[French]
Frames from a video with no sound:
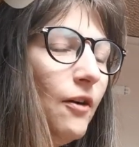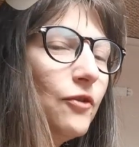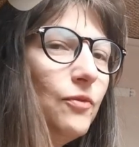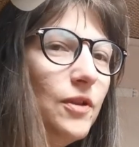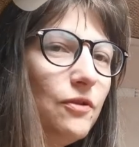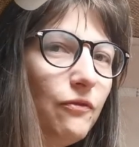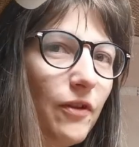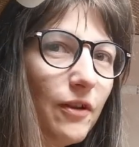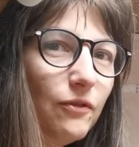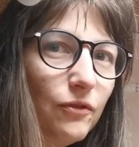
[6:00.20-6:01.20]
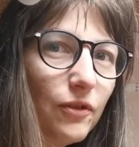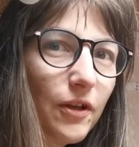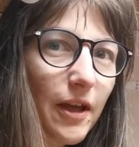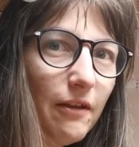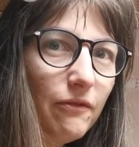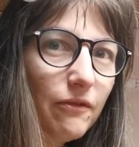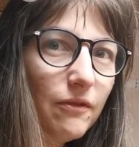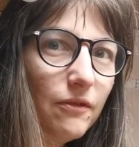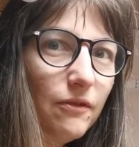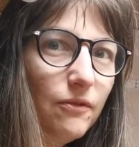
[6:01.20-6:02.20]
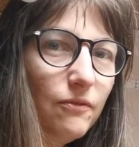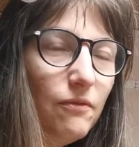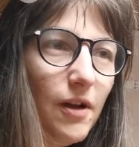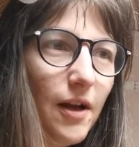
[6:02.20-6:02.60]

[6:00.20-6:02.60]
Ensuite, je fais un autre rêve où